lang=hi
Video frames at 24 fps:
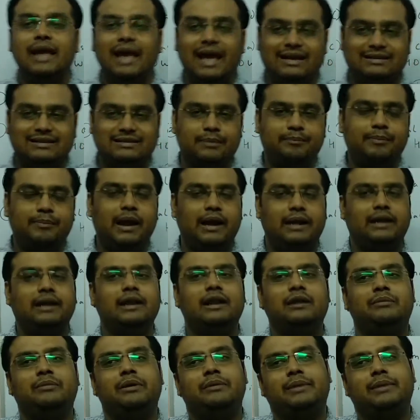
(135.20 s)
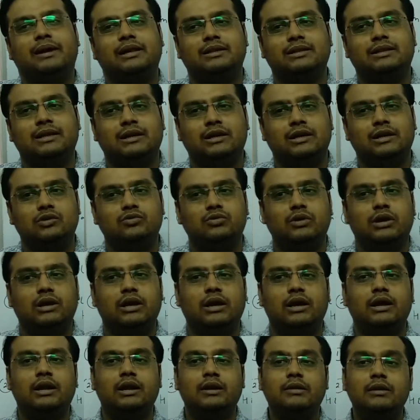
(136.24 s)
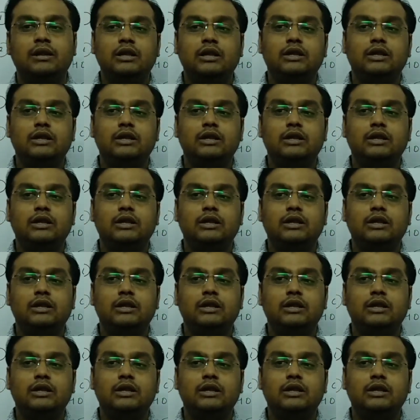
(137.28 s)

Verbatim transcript: एज अ पार्टनर मैं बात कर रहा हूँ अगर